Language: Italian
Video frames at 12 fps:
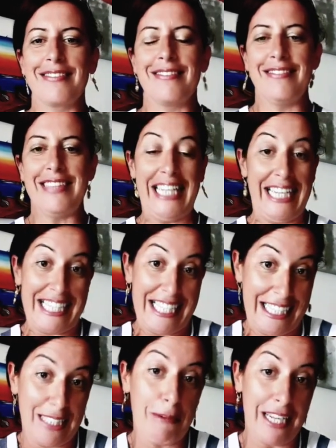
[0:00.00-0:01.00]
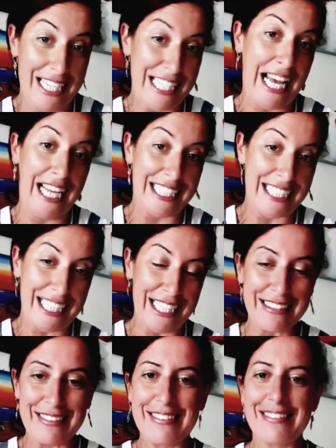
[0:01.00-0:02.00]
nella settimana
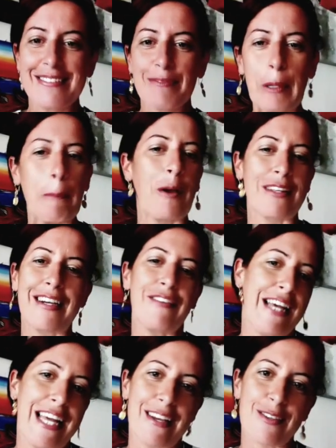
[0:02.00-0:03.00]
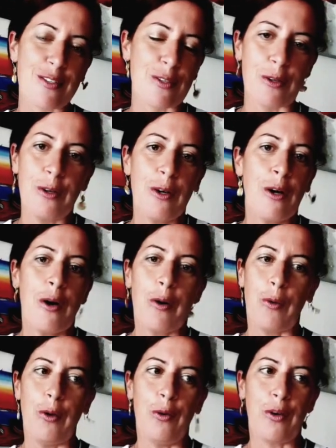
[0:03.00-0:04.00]
santa proprio attraverso
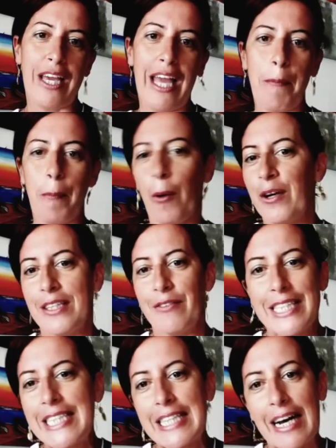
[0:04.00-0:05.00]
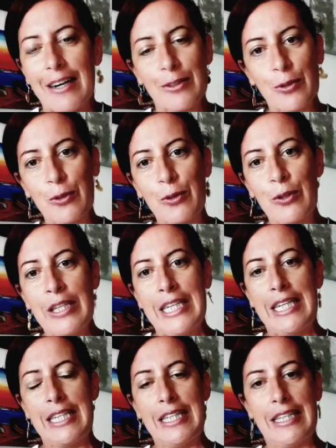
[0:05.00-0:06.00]
quello che è poi diventato
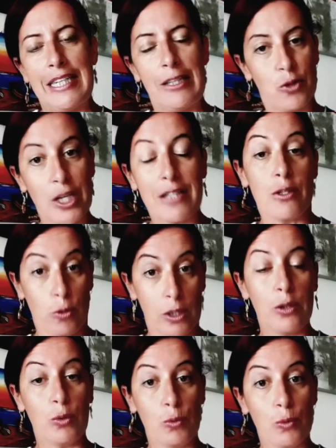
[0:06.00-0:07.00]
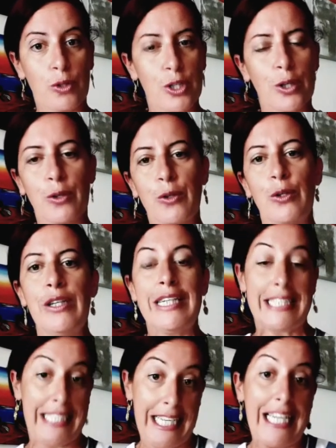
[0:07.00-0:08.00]
eh, il gesto
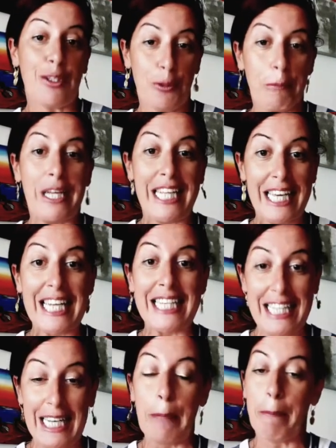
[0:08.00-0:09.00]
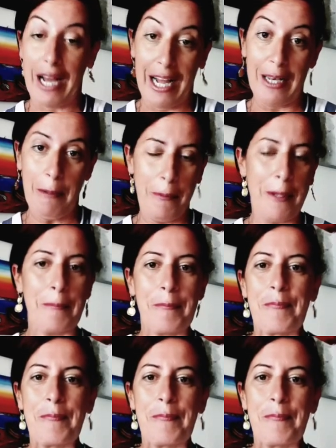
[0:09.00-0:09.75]
liturgico della Domenica delle Palme.